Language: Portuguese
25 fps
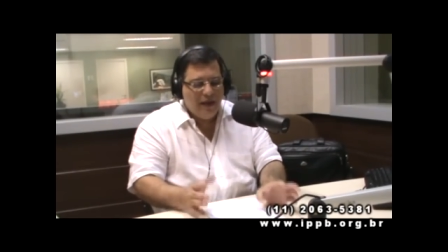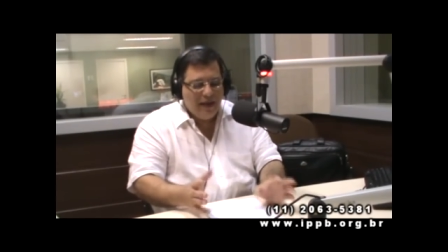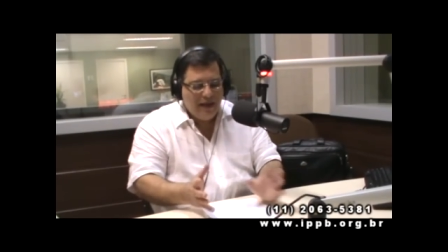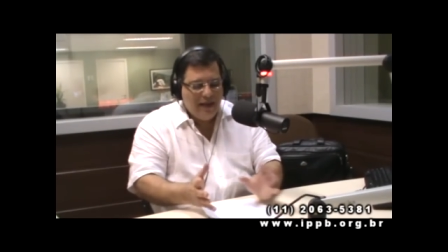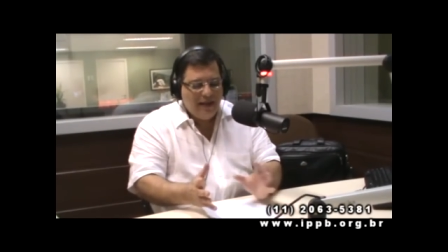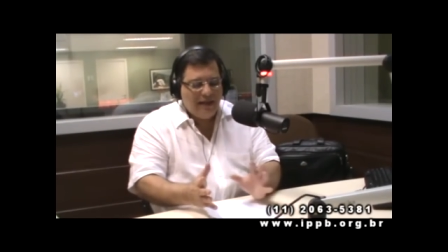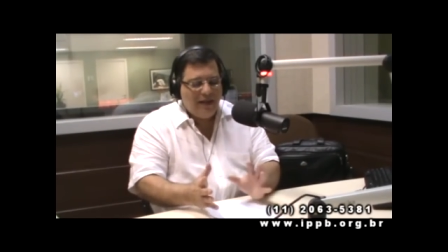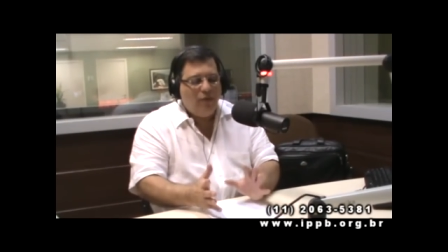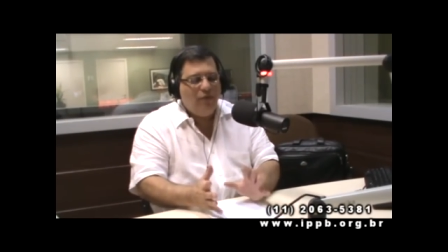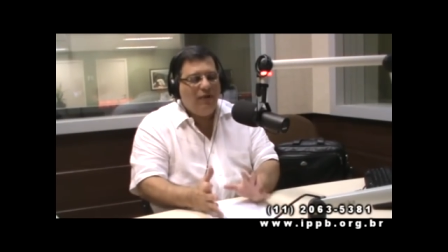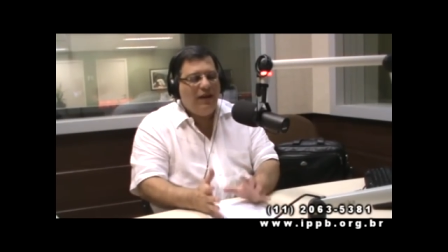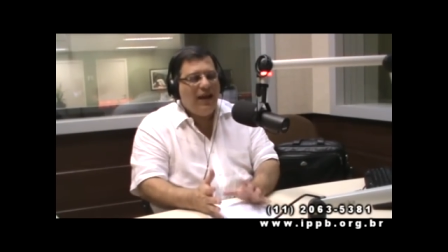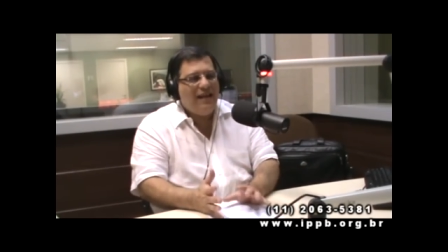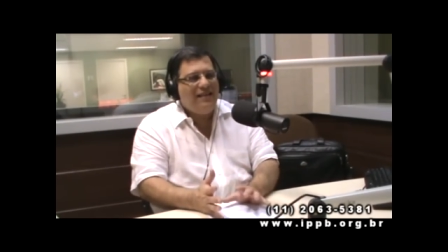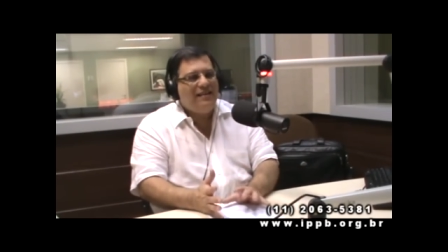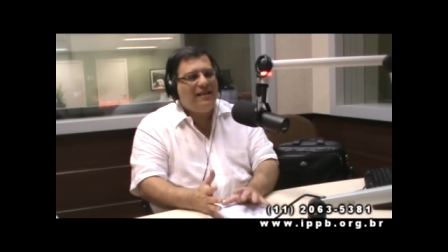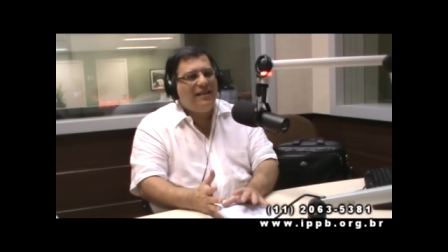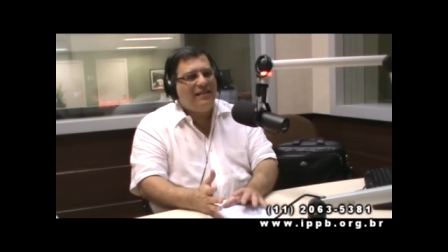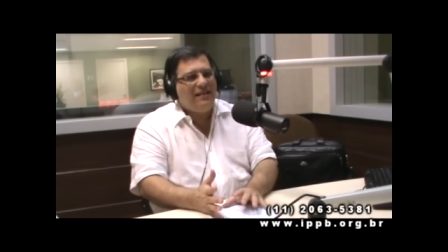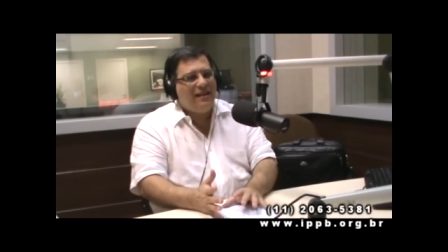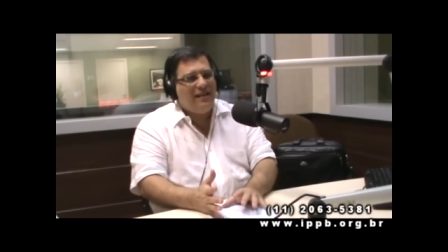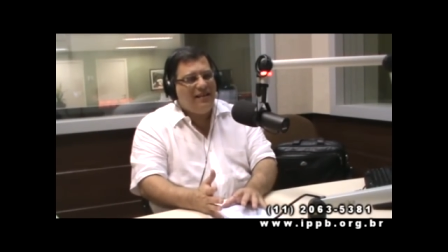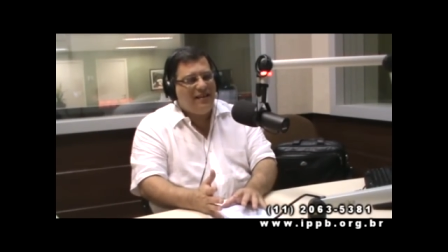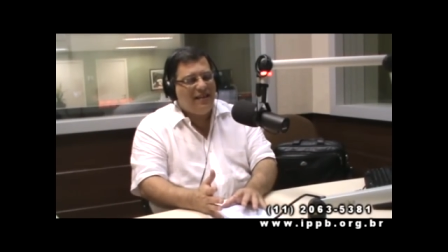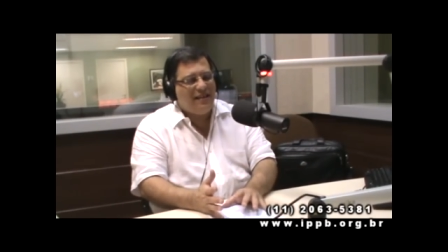Então,
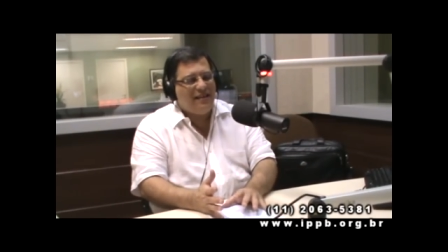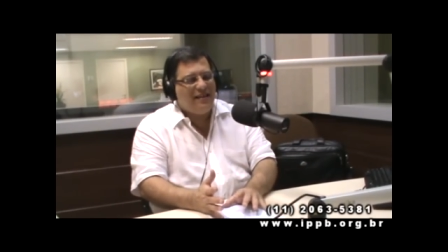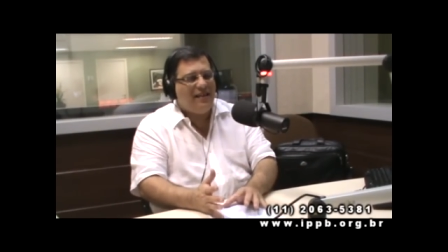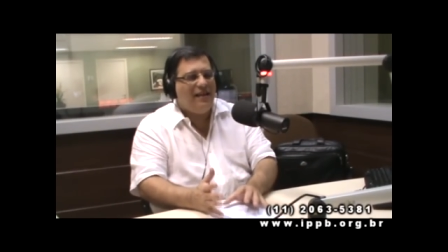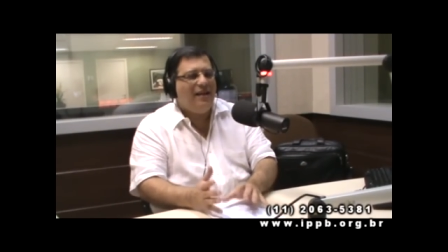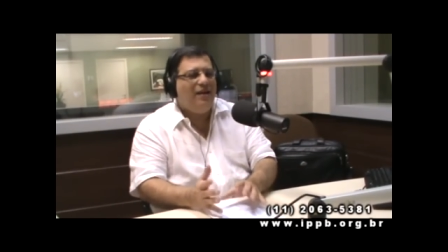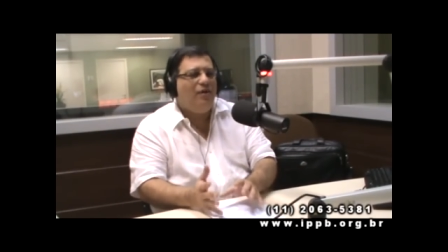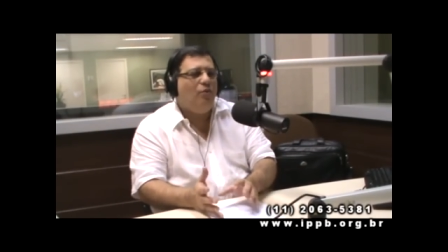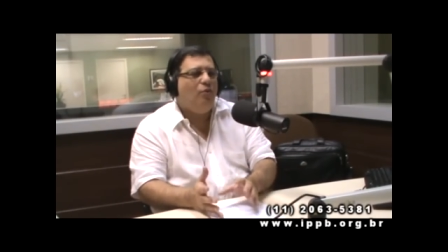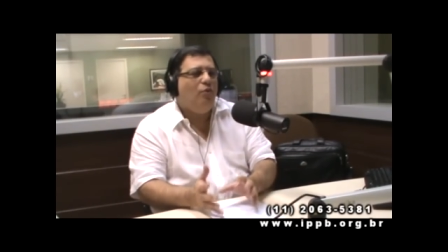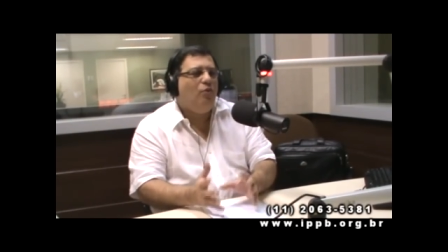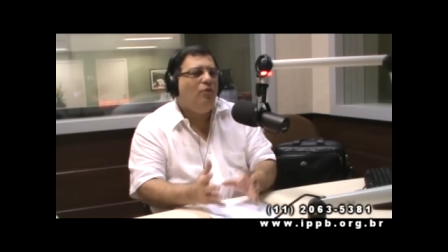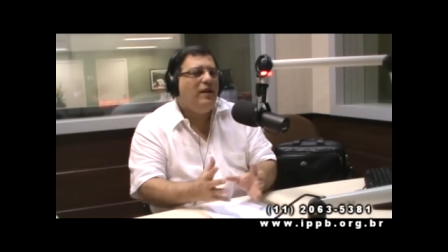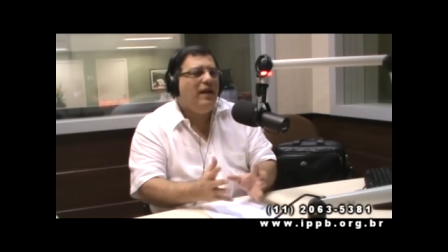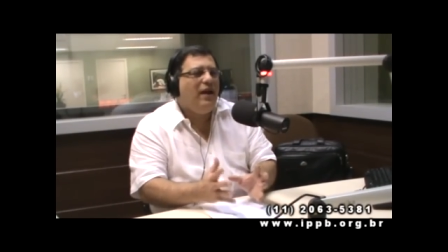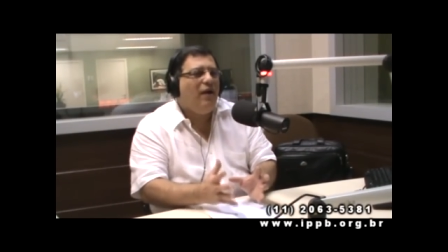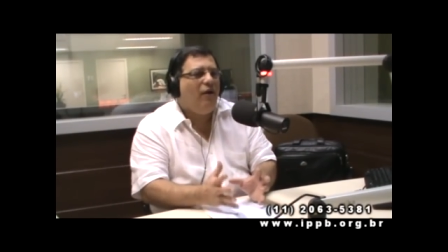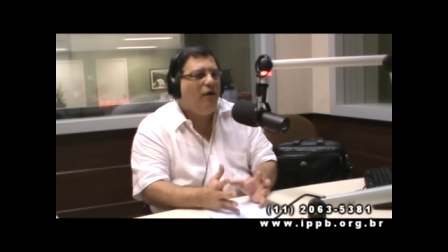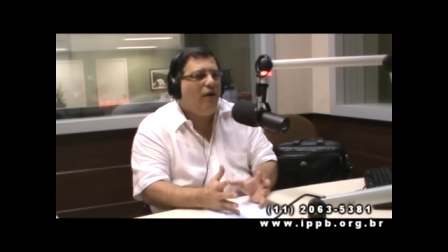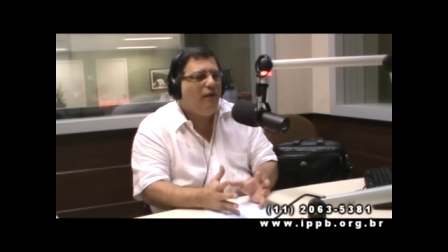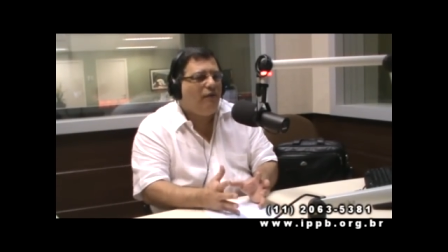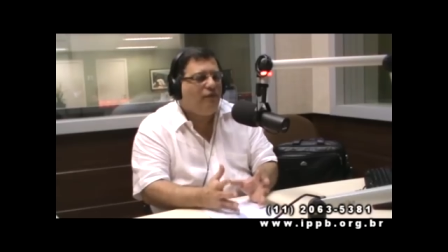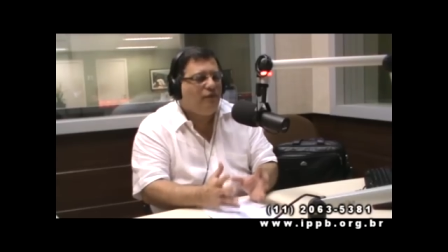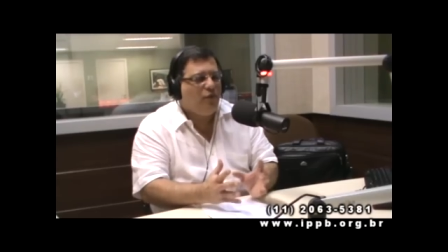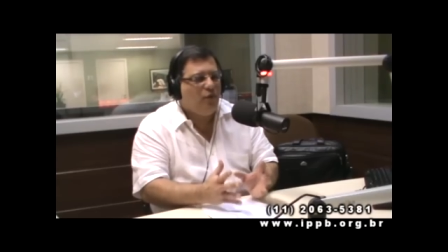nessa transição, o
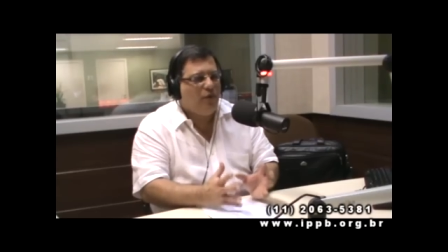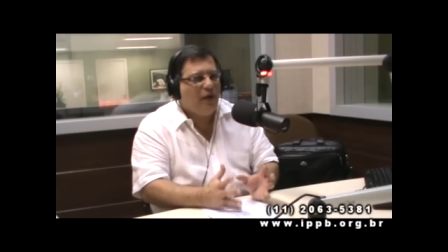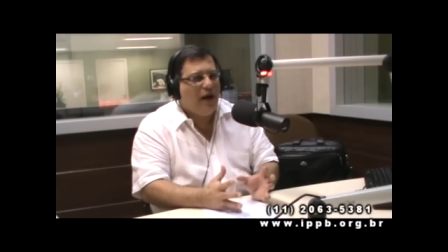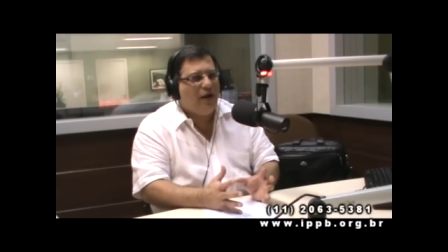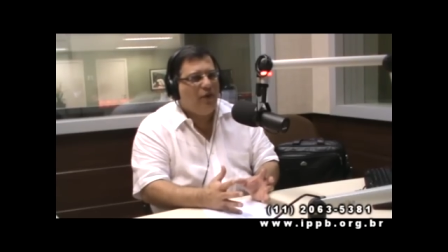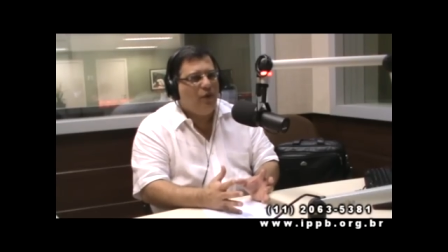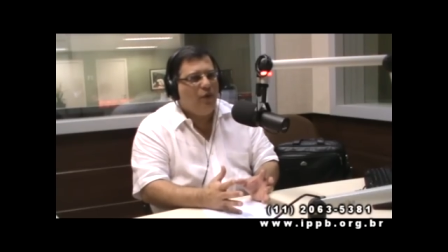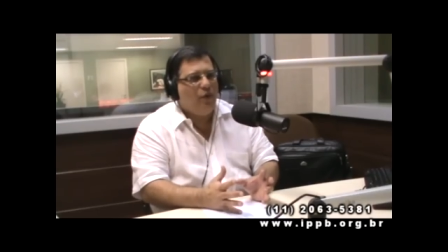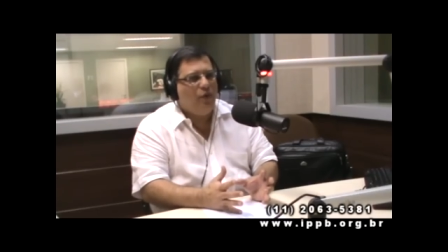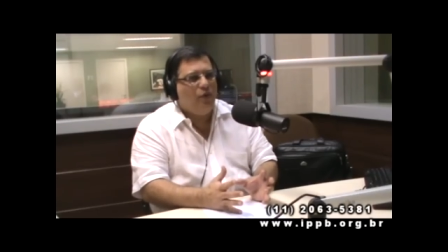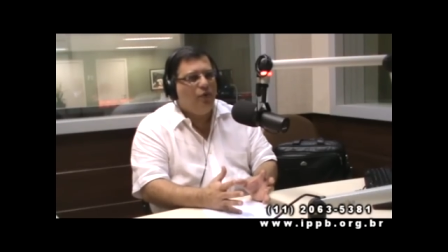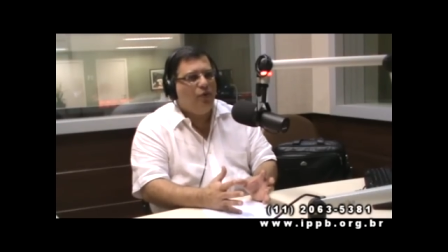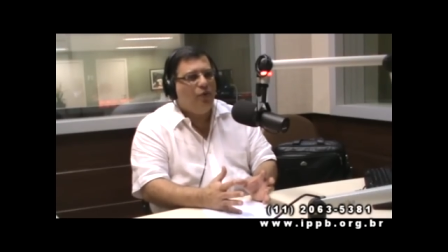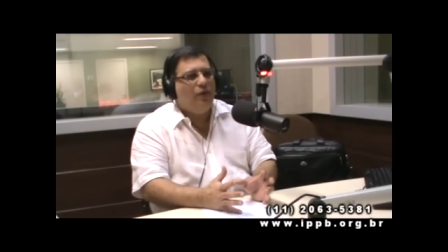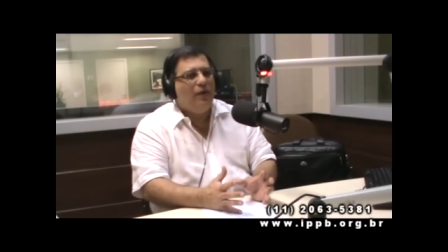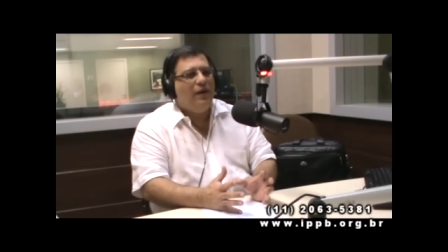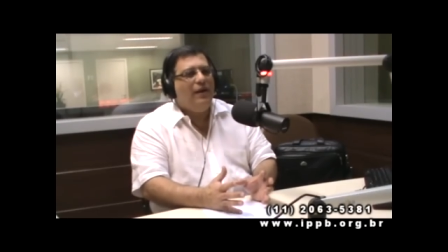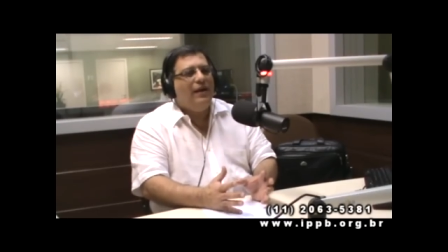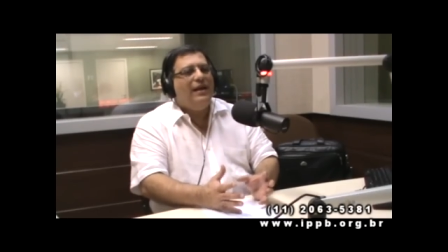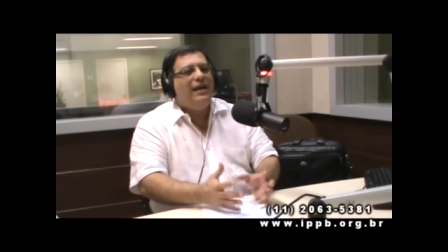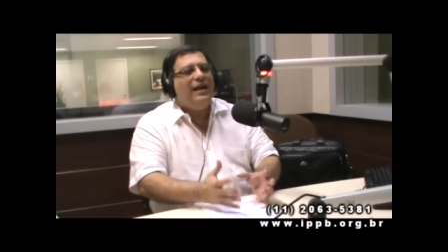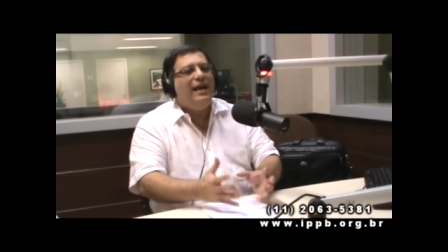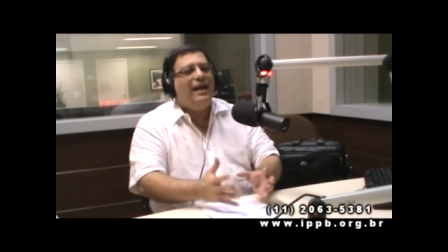neófito calouro,